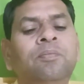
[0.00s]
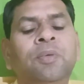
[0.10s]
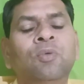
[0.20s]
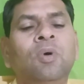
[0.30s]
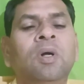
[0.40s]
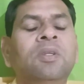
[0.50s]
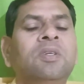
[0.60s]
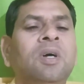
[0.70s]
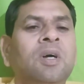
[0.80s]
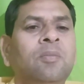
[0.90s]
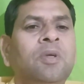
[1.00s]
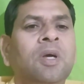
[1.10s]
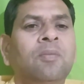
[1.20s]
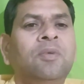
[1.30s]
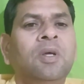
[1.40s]
फिर वहाँ जहाँ भी
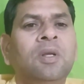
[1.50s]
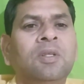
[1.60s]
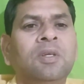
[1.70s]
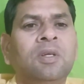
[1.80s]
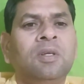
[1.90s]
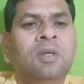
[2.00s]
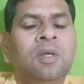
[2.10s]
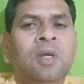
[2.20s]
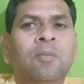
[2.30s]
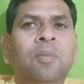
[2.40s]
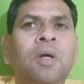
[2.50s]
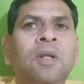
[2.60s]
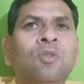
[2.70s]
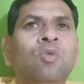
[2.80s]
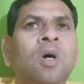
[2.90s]
आप जाना चाहें
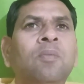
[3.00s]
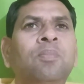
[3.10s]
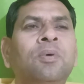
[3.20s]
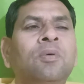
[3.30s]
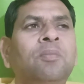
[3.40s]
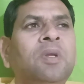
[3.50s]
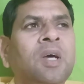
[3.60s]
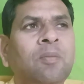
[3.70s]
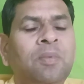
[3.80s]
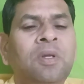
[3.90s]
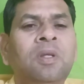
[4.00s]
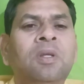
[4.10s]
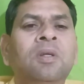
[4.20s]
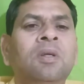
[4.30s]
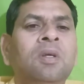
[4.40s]
पहले तो आप बिना अपनी
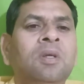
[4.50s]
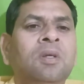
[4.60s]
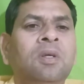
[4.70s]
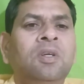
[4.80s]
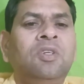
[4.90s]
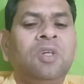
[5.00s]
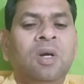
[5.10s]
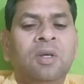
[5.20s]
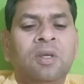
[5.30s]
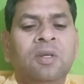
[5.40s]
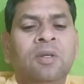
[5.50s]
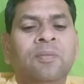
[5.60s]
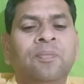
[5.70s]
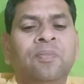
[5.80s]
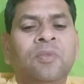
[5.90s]
इच्छा के
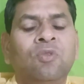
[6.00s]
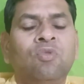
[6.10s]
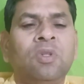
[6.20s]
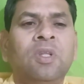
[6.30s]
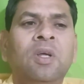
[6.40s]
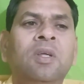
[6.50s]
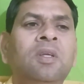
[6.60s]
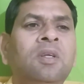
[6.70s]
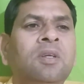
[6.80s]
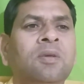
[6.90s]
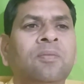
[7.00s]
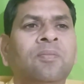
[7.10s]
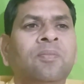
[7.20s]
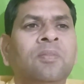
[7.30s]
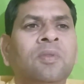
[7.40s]
स्वतः ही
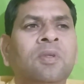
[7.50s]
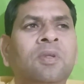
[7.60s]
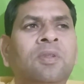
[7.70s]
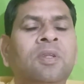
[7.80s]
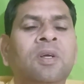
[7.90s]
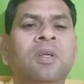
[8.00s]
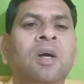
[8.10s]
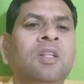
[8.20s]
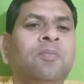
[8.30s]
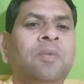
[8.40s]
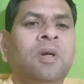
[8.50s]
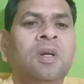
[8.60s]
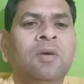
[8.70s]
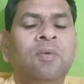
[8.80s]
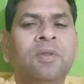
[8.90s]
किसी अज्ञात
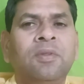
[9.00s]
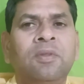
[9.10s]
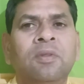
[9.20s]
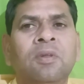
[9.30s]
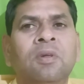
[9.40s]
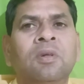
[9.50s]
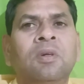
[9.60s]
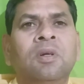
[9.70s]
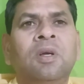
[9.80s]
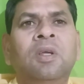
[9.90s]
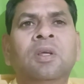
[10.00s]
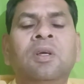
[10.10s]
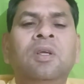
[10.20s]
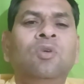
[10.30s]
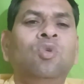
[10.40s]
प्रेरणावश कहीं
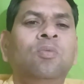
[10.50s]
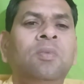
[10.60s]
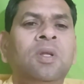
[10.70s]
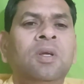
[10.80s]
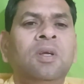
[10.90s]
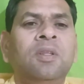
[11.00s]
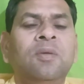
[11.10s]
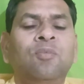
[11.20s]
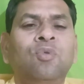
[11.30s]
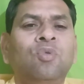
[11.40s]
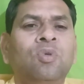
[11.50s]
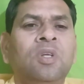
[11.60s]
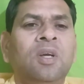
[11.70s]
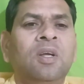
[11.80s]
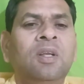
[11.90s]
कहीं घूम लेंगे सब कुछ हो
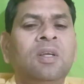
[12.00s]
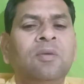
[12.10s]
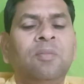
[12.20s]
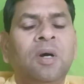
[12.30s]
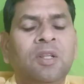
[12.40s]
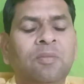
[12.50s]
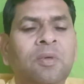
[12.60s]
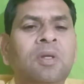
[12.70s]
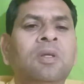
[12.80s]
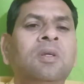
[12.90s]
जाएगा लेकिन बाद में